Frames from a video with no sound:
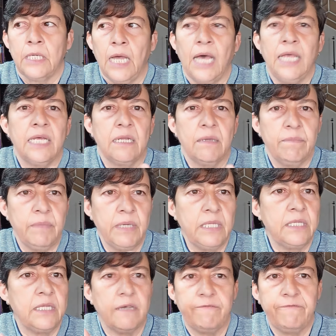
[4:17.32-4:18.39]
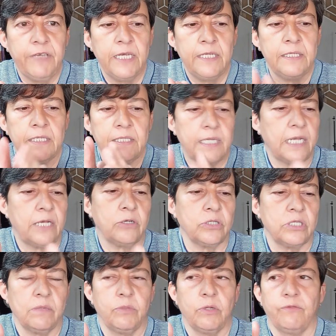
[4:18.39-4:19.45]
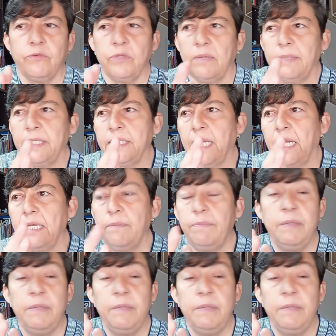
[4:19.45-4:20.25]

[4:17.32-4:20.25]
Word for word: Adam Smith defiende tres conceptos fundamentales.